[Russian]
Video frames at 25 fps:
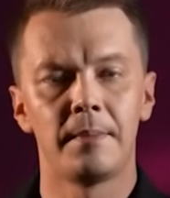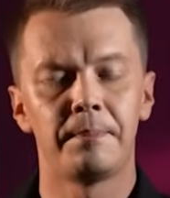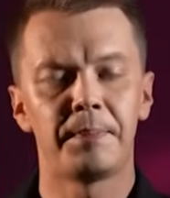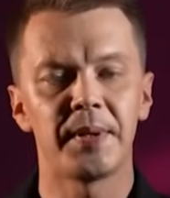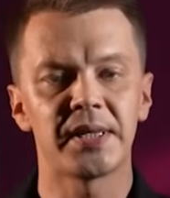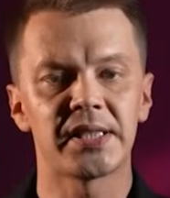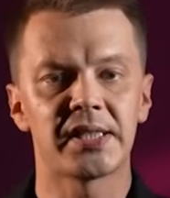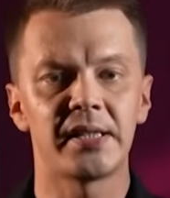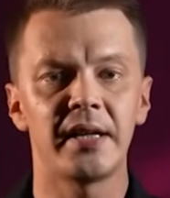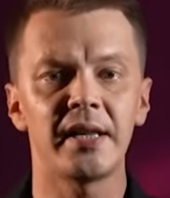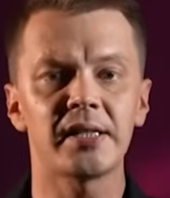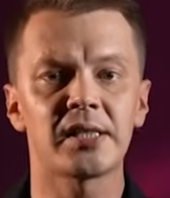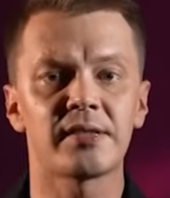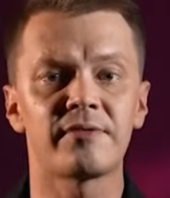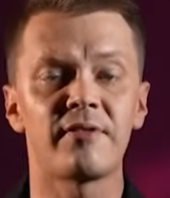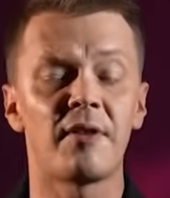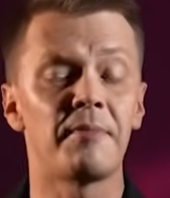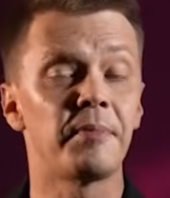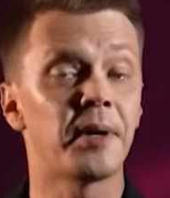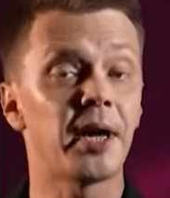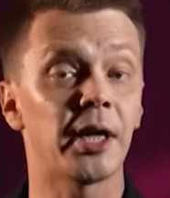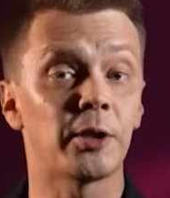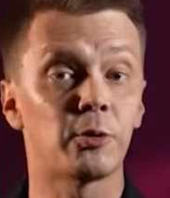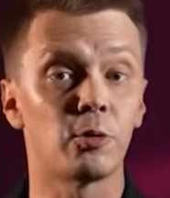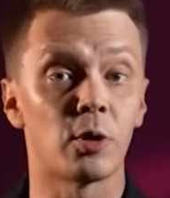
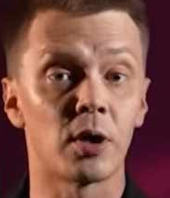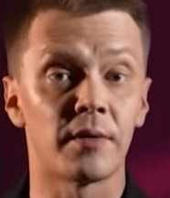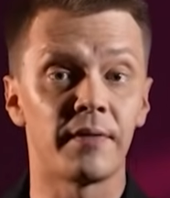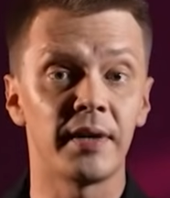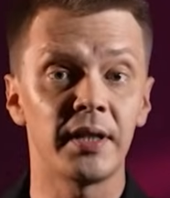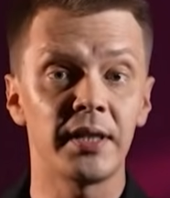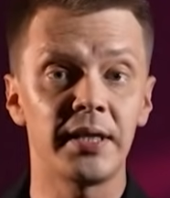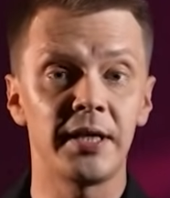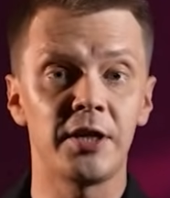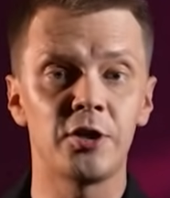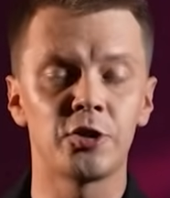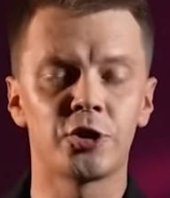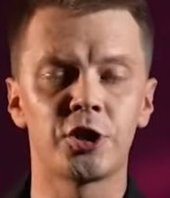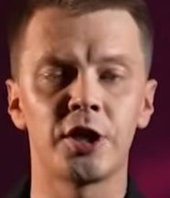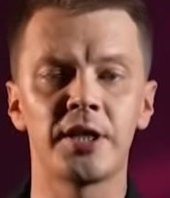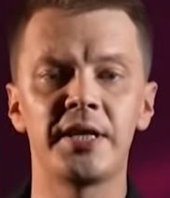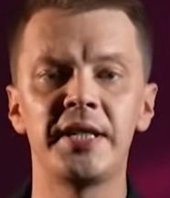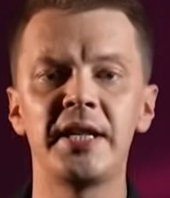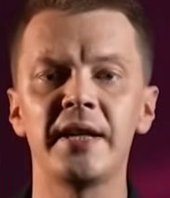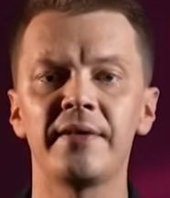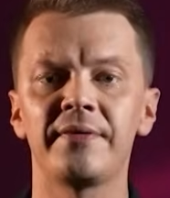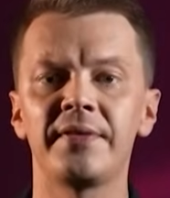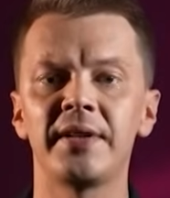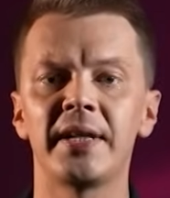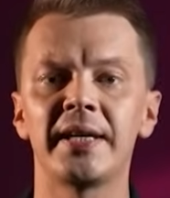посредством которого
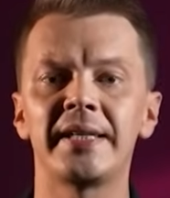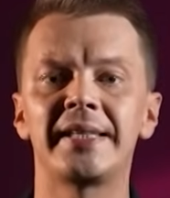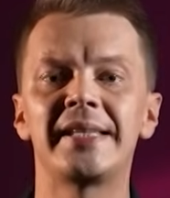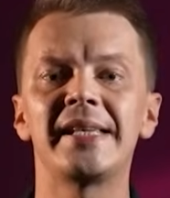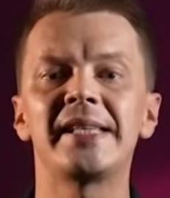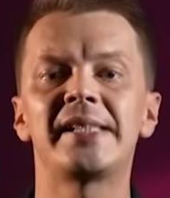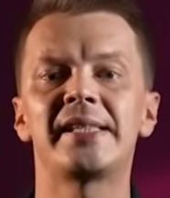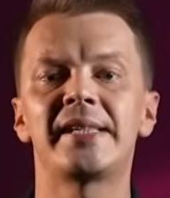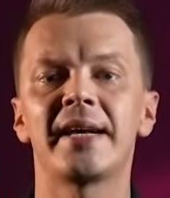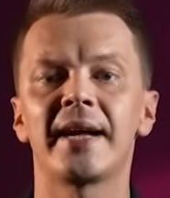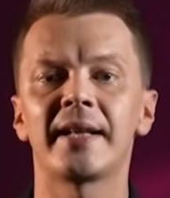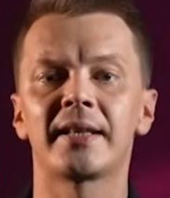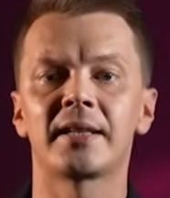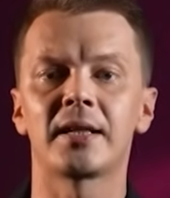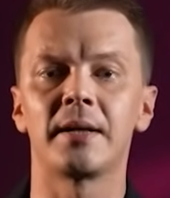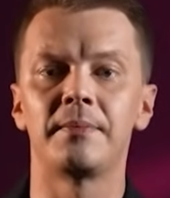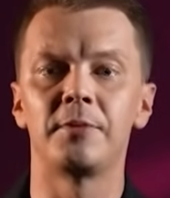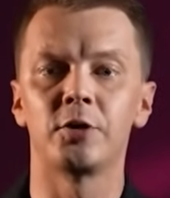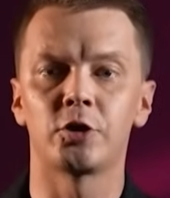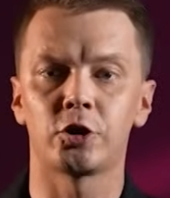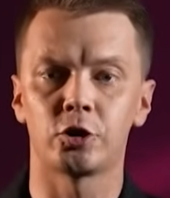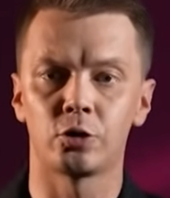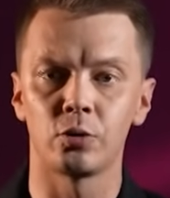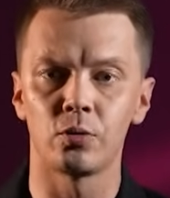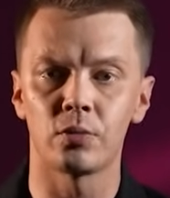ежедневно
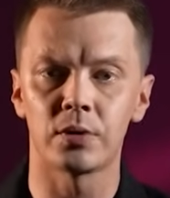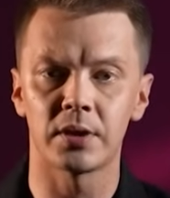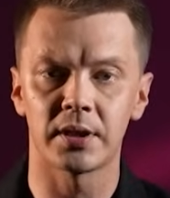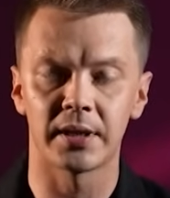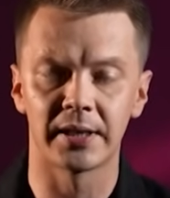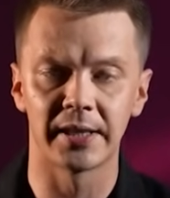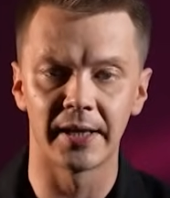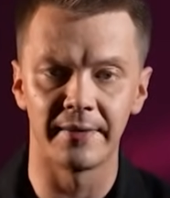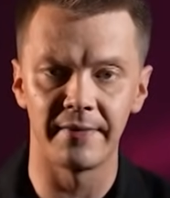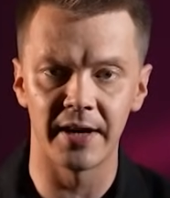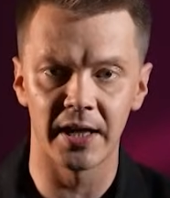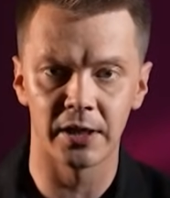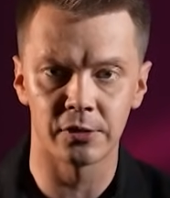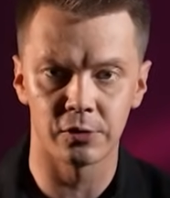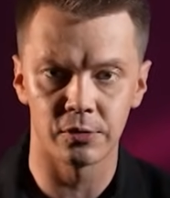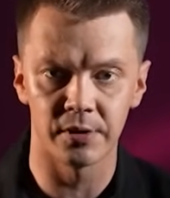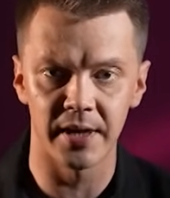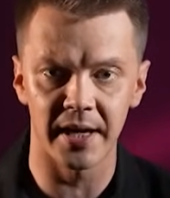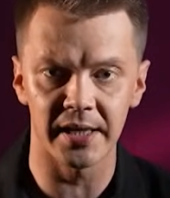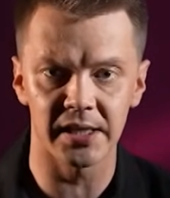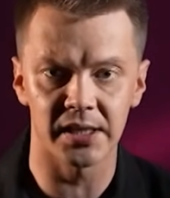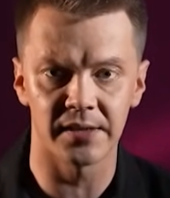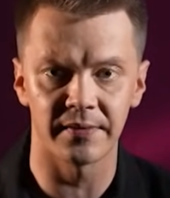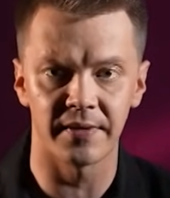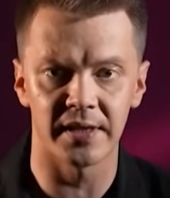десятками штук главе
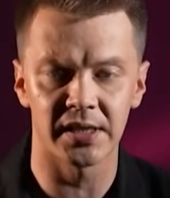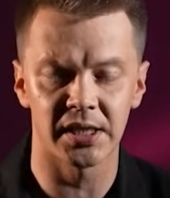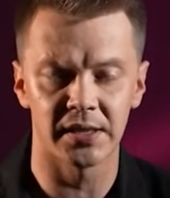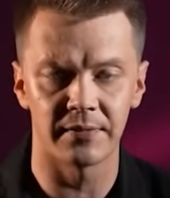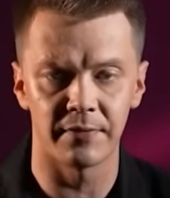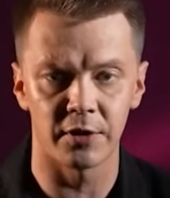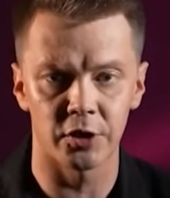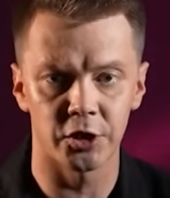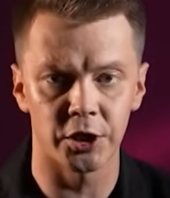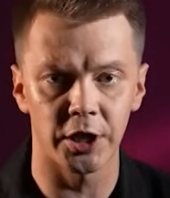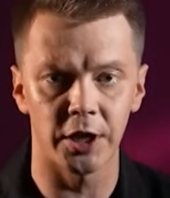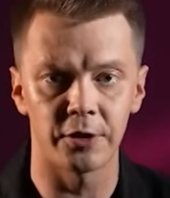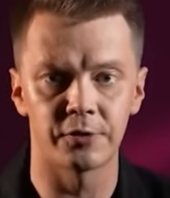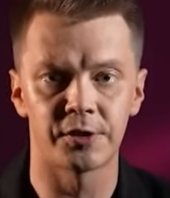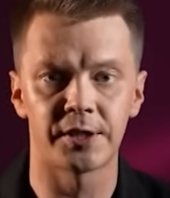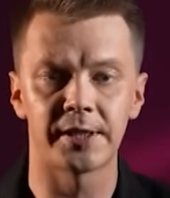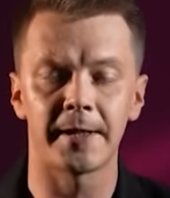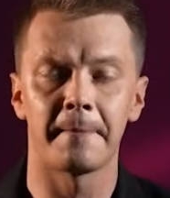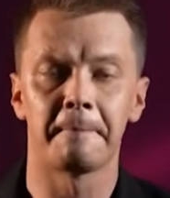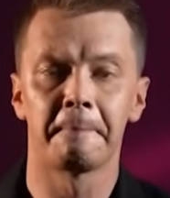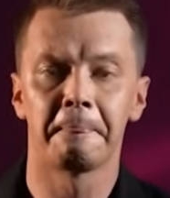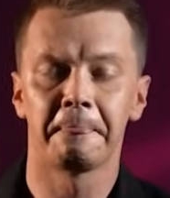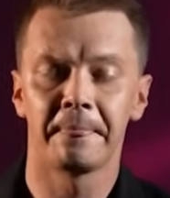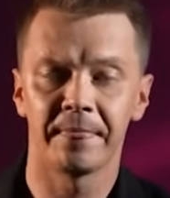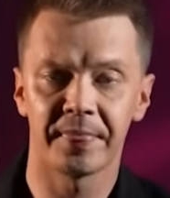государства
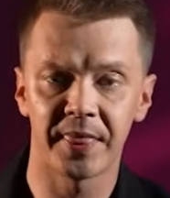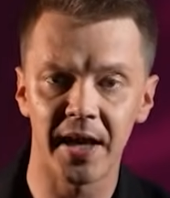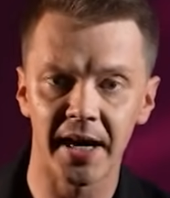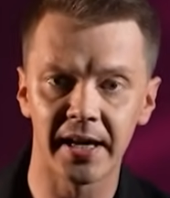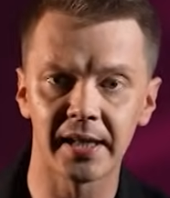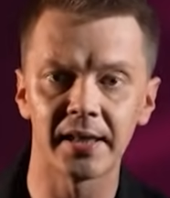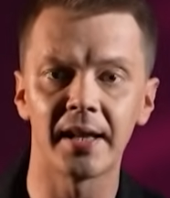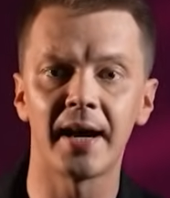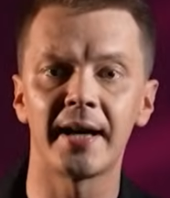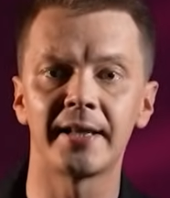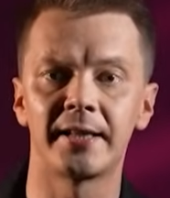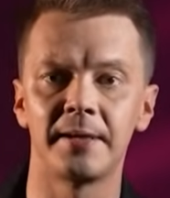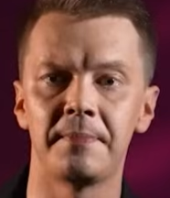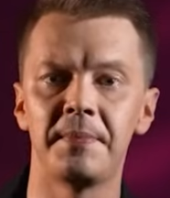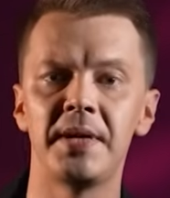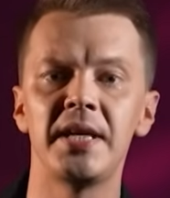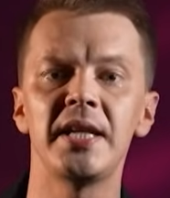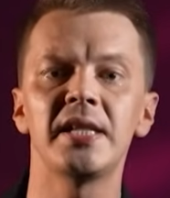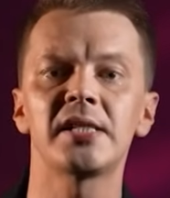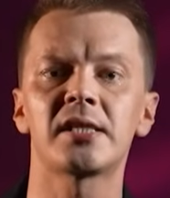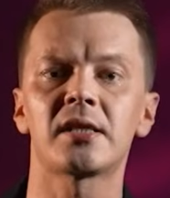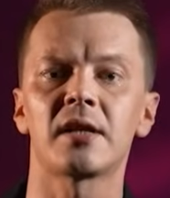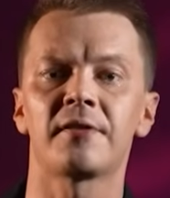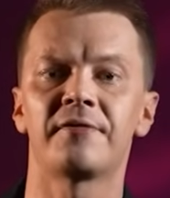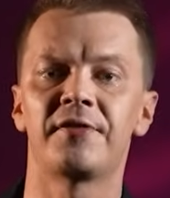совершаются доклады
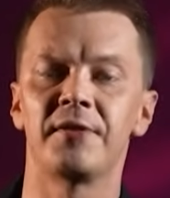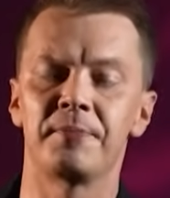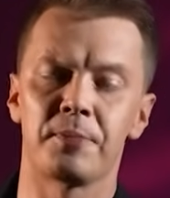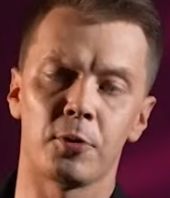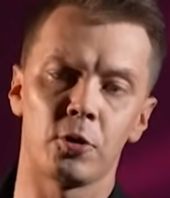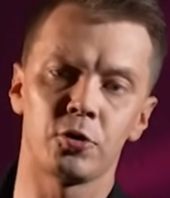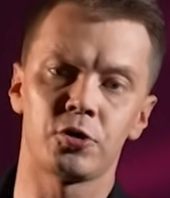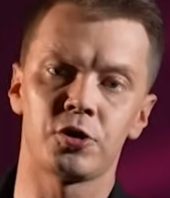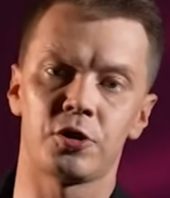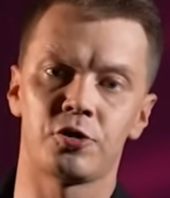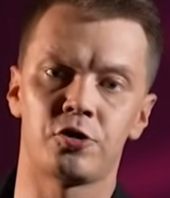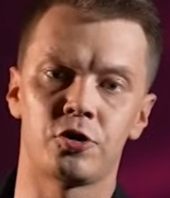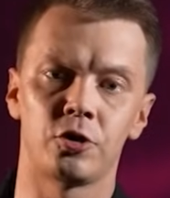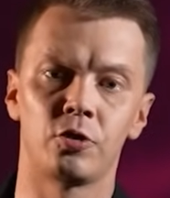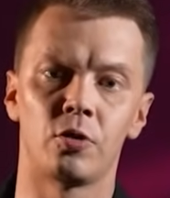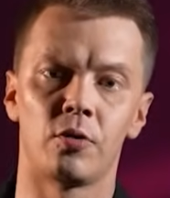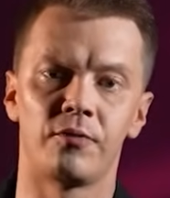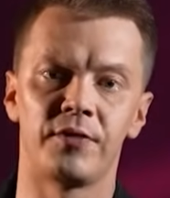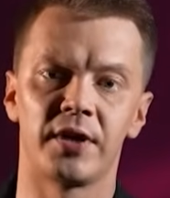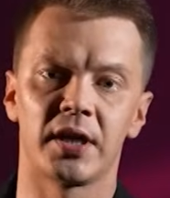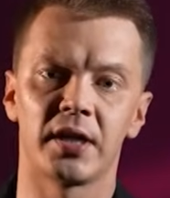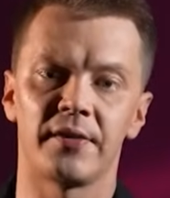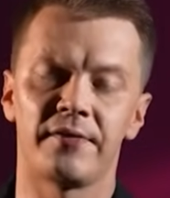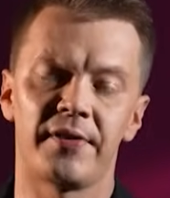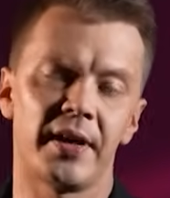министров и прочих
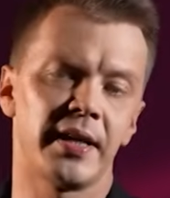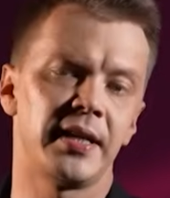чиновников.